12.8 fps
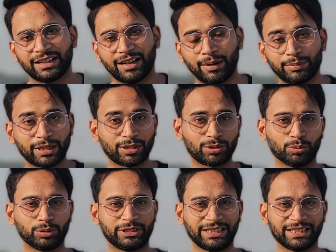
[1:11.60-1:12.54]
अब ज़रा
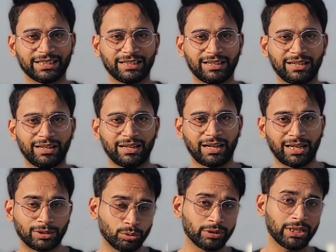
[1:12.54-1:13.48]
सोचिए
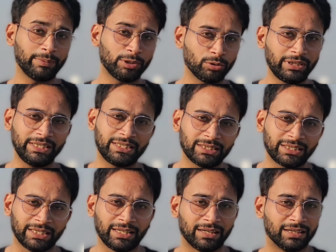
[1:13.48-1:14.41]
अर्जुन के भी तो टीचर
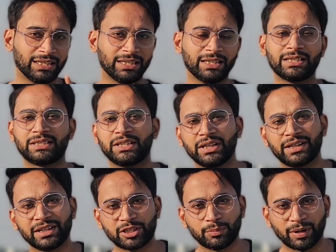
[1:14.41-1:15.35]
थे ना श्री
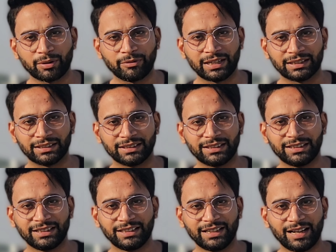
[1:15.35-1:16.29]
कृष्ण भगवान
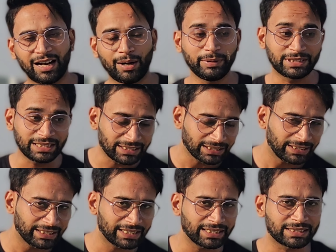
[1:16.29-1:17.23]
अब इसी
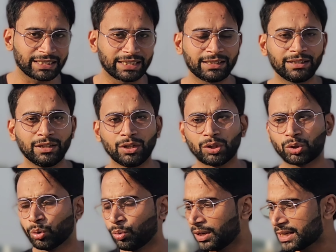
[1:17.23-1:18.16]
तरीके से
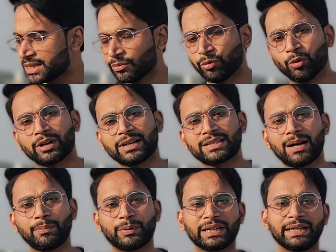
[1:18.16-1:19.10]
थोड़ा सा फोकस
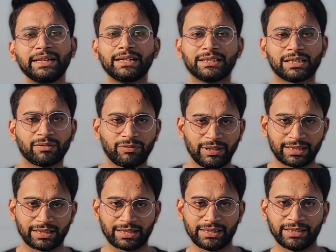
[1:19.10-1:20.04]
आप ट्रेडिंग की तरफ
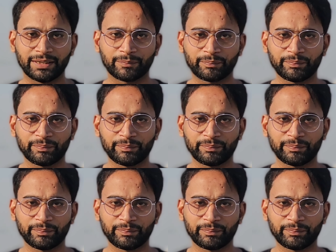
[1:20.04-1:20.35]
लेकर आइए